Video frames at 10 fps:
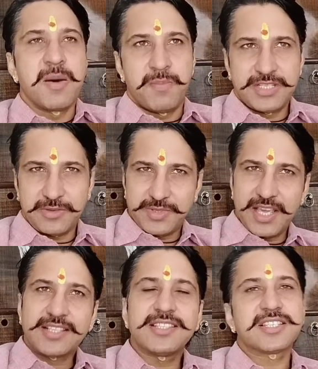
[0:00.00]
मैं सबसे
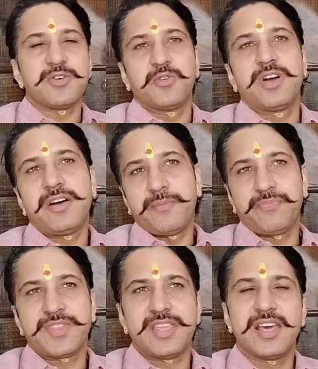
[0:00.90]
एक चीज़ कहूँगा
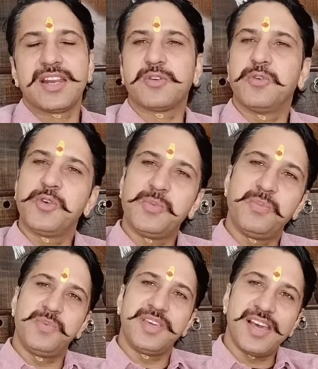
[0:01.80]
यार कोई
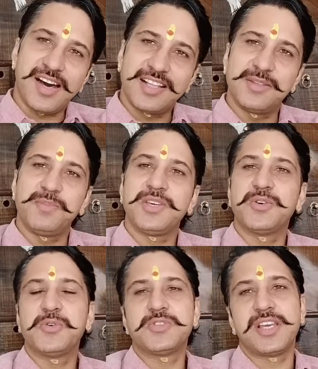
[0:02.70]
भी आदमी
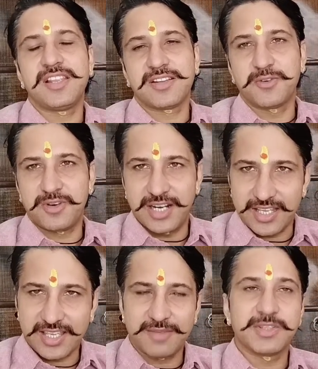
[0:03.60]
हो चाहे
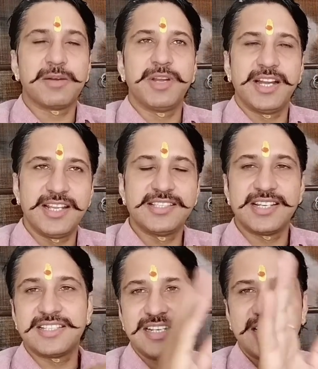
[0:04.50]
लड़की मतलब लेडीज
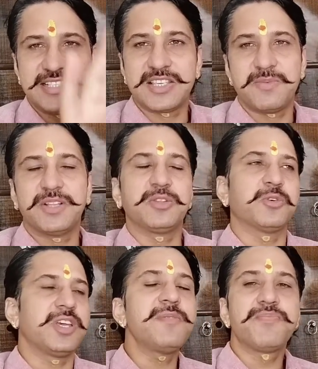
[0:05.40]
जेंट्स लेडीज़ की बात हो
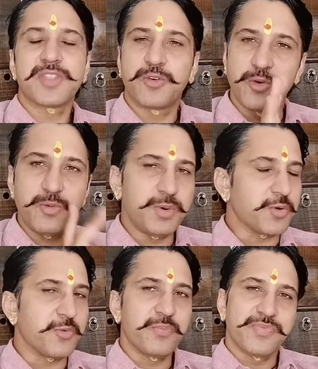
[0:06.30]
गई कोई भी हो